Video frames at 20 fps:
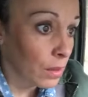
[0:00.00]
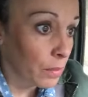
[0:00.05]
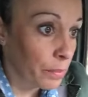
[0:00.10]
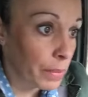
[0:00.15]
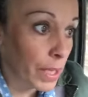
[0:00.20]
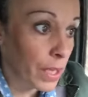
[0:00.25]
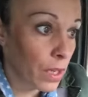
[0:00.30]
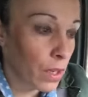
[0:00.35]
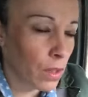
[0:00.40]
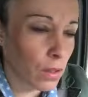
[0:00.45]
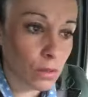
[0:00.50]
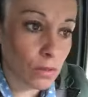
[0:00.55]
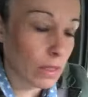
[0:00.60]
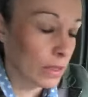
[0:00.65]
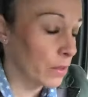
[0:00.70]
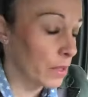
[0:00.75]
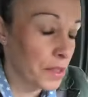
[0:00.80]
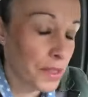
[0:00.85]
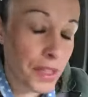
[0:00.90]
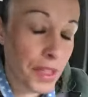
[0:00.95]
pero
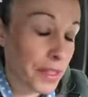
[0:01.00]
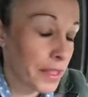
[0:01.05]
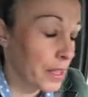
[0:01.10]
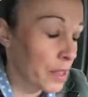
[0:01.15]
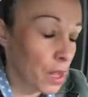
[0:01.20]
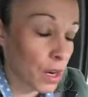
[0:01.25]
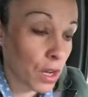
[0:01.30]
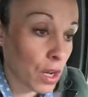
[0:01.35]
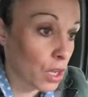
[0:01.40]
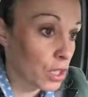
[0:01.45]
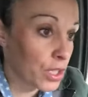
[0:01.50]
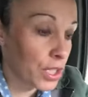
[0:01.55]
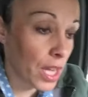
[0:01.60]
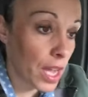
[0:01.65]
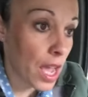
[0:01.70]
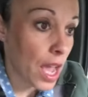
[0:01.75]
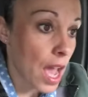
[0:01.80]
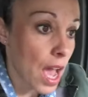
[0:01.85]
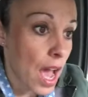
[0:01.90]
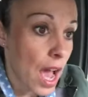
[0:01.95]
cuando he encendido el
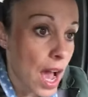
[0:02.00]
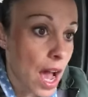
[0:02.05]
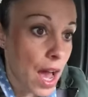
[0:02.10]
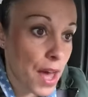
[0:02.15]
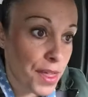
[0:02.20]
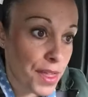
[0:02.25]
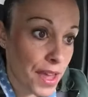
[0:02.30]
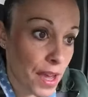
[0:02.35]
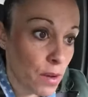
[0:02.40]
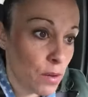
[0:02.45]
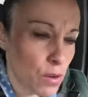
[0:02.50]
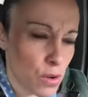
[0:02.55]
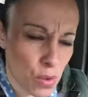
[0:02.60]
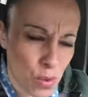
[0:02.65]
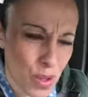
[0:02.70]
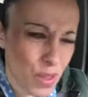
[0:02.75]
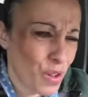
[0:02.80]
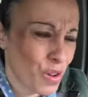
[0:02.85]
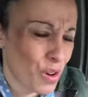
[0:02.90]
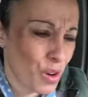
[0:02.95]
coche hacía un
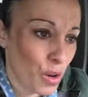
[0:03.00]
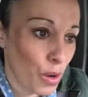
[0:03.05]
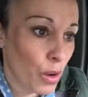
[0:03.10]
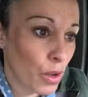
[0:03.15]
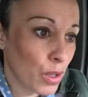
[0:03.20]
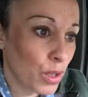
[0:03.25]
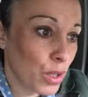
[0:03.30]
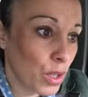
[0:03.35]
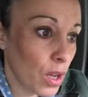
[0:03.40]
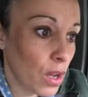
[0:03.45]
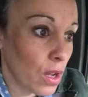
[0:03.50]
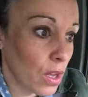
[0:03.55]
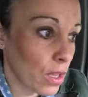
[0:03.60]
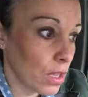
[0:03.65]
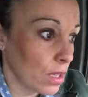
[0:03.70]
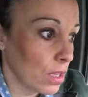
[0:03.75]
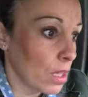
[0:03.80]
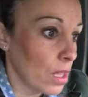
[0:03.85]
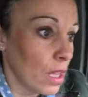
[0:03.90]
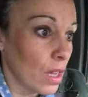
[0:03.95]
ruido horroroso,
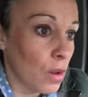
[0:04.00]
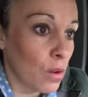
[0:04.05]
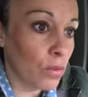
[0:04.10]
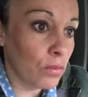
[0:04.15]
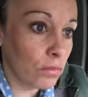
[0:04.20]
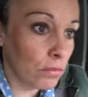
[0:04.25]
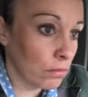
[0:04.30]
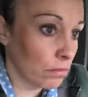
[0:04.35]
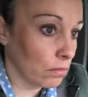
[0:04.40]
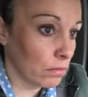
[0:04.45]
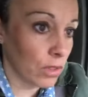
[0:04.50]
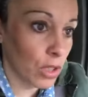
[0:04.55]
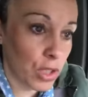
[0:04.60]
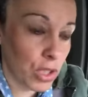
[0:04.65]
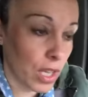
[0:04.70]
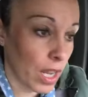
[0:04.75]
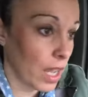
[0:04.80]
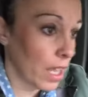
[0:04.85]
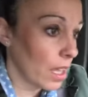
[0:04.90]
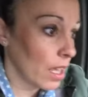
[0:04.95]
no
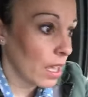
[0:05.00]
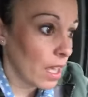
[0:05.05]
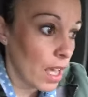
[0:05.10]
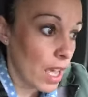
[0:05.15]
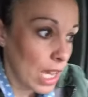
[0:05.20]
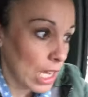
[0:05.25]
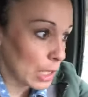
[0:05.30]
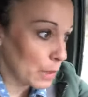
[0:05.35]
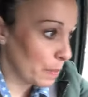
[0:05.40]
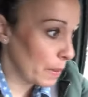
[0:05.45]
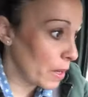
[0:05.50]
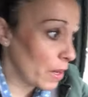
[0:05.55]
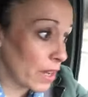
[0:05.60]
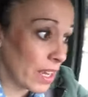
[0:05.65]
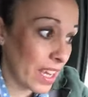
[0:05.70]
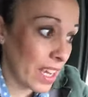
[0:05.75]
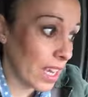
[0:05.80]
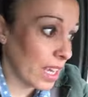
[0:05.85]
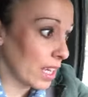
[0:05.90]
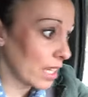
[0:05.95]
sé, espero
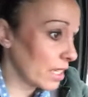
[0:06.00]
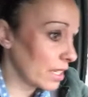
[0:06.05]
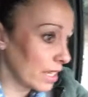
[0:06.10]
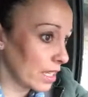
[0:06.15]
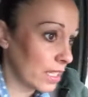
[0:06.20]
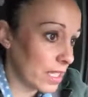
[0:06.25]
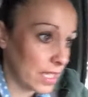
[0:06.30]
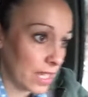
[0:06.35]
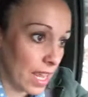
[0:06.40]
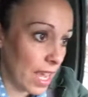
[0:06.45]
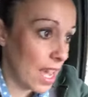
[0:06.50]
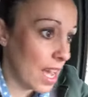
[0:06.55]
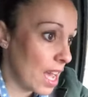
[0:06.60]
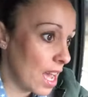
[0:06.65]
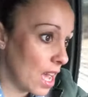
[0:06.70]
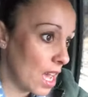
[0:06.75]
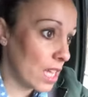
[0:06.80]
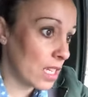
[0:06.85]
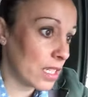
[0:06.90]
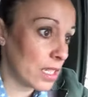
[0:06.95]
que, que
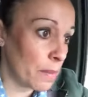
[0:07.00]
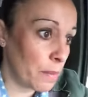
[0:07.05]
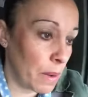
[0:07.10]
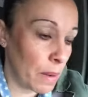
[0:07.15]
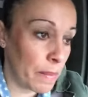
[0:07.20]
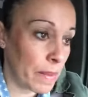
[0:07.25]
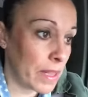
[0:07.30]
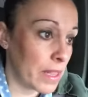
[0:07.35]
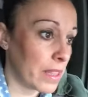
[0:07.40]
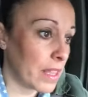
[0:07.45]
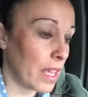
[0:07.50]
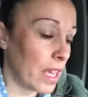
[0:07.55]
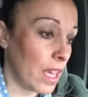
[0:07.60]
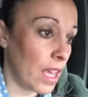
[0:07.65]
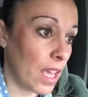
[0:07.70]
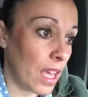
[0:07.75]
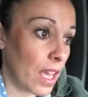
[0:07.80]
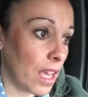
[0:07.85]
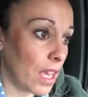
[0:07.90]
sea simplemente